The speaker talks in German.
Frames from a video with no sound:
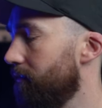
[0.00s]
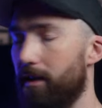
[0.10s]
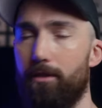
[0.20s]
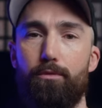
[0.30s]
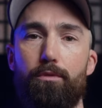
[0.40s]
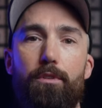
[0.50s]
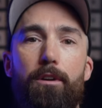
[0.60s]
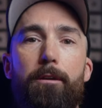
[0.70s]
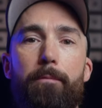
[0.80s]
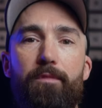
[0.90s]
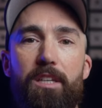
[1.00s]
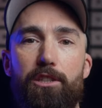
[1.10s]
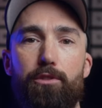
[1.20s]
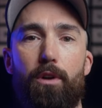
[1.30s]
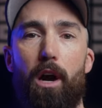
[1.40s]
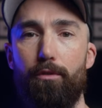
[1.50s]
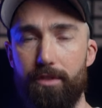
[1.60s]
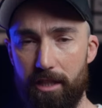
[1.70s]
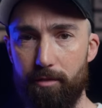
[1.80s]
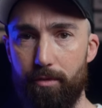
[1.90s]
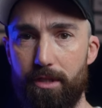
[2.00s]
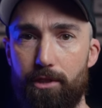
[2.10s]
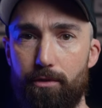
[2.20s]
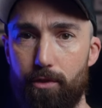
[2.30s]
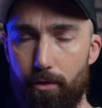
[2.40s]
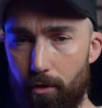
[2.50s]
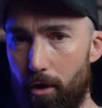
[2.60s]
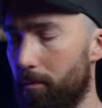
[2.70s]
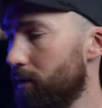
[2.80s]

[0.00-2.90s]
wenn du wieder zur Ausgangsposition zurückkommen